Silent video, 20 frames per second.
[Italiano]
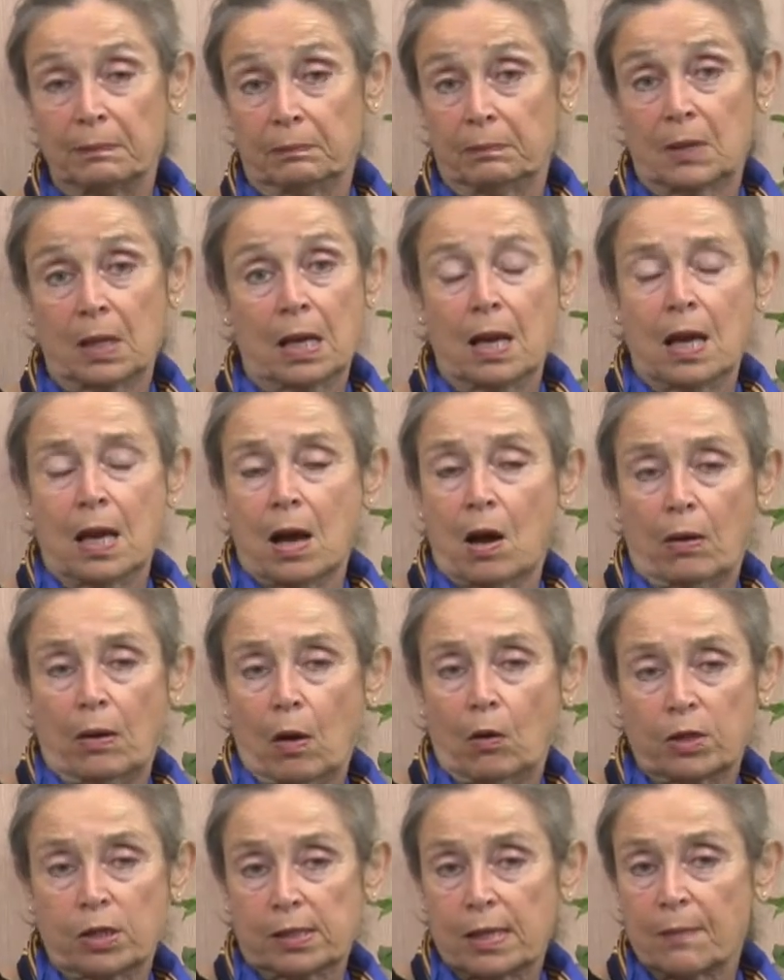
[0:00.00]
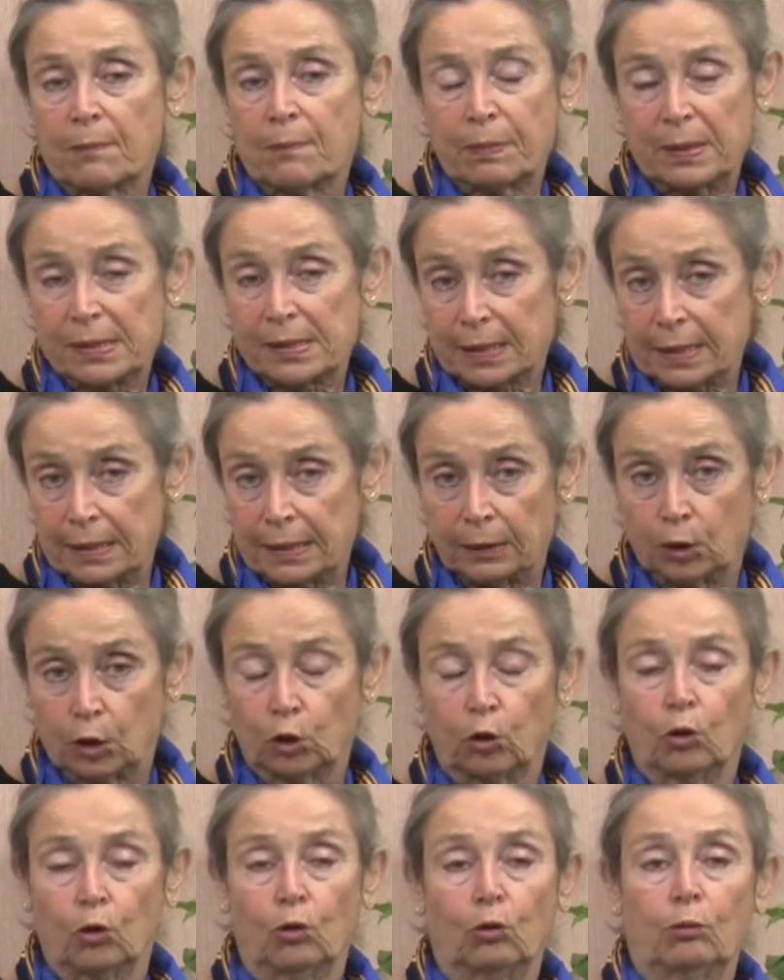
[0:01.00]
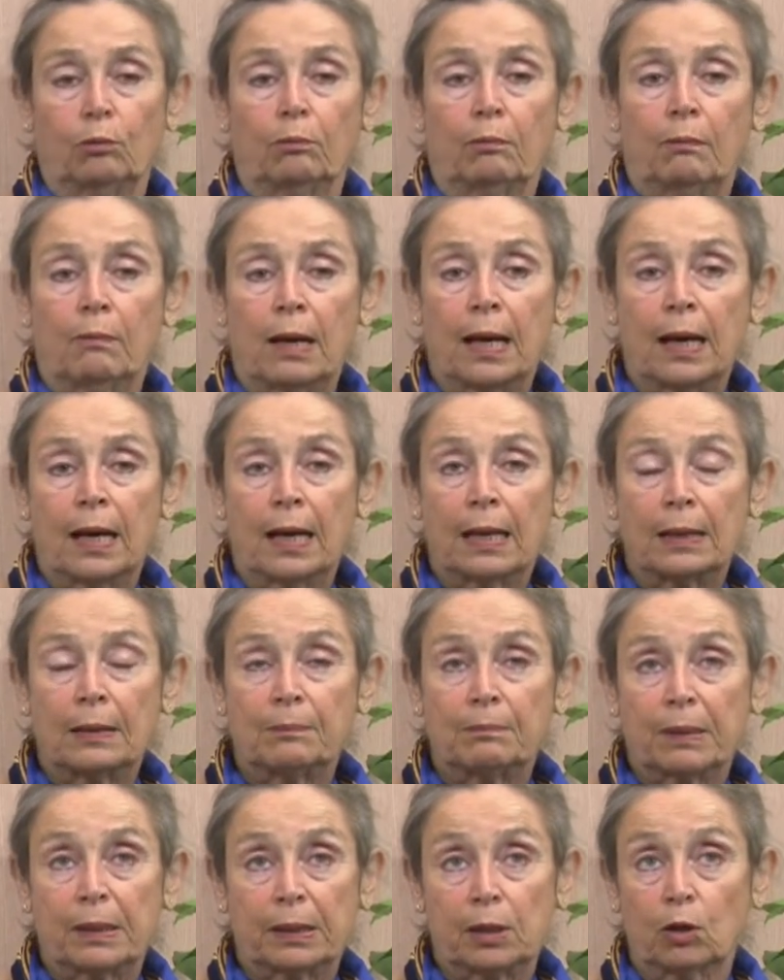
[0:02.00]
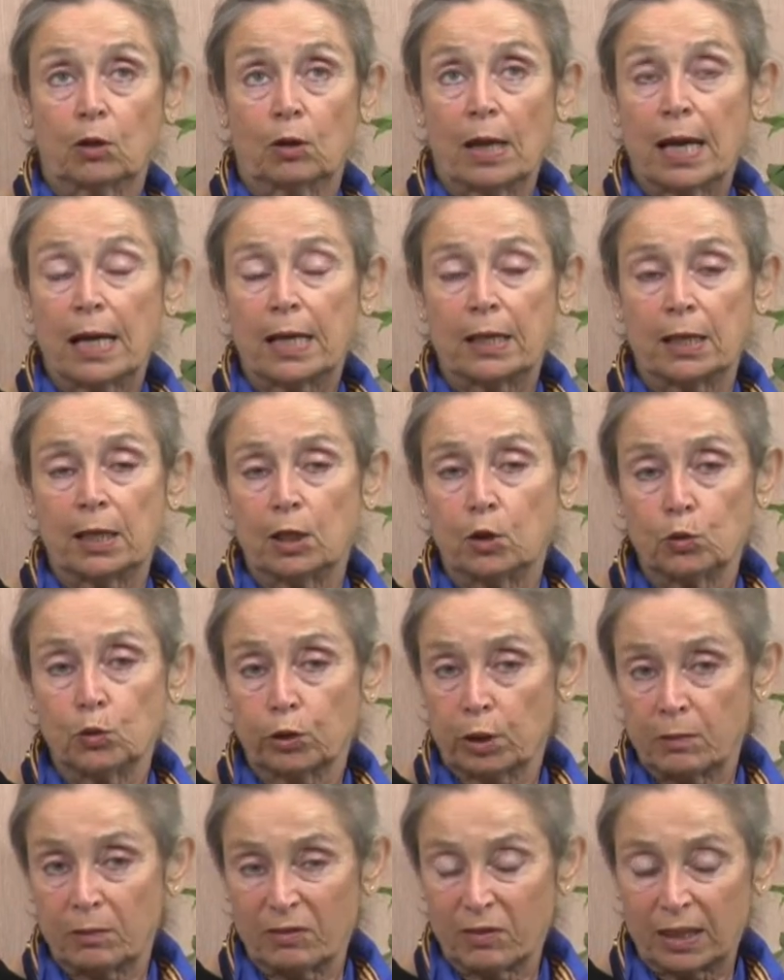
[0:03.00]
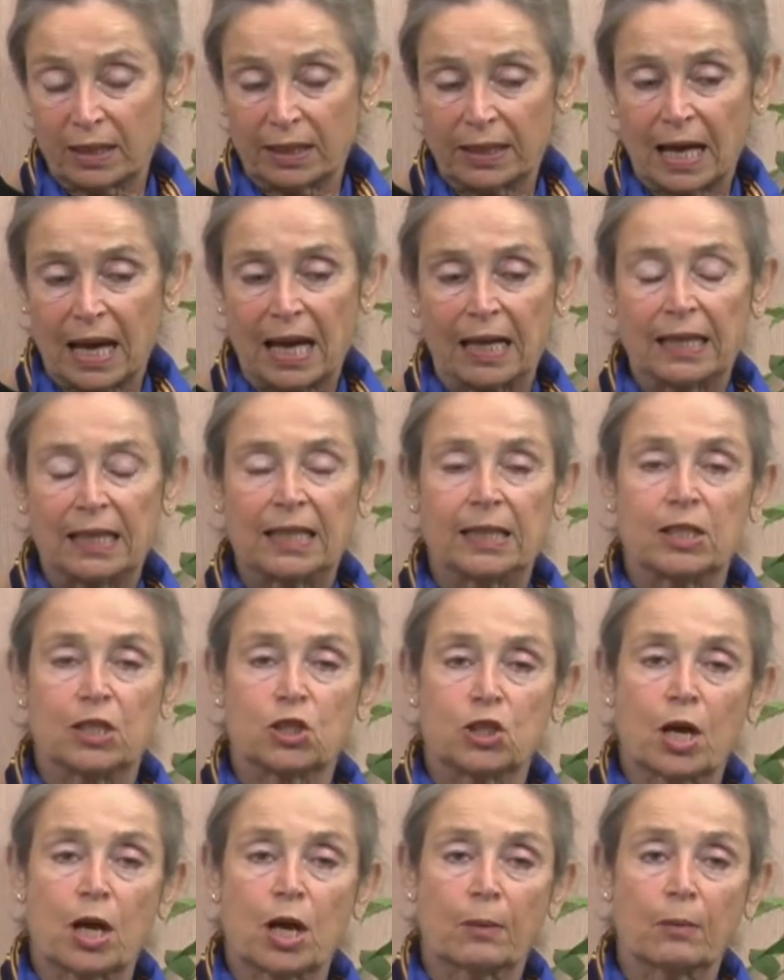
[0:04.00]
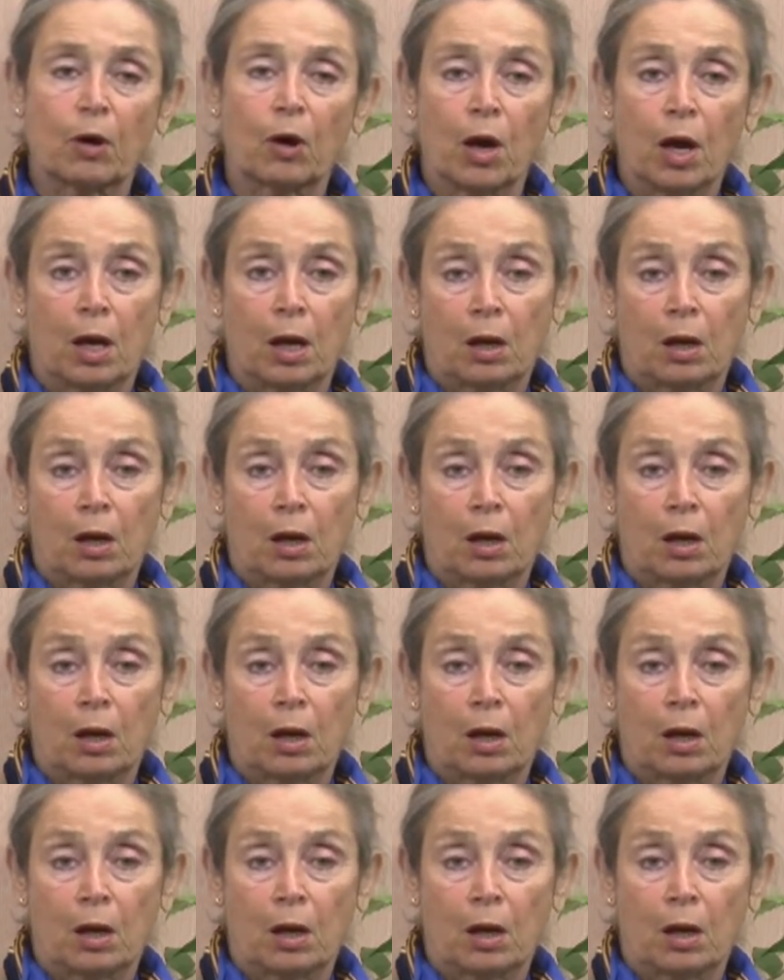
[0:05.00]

Mm, ho sempre scritto, ma in particolare negli ultimi vent'anni, diciamo,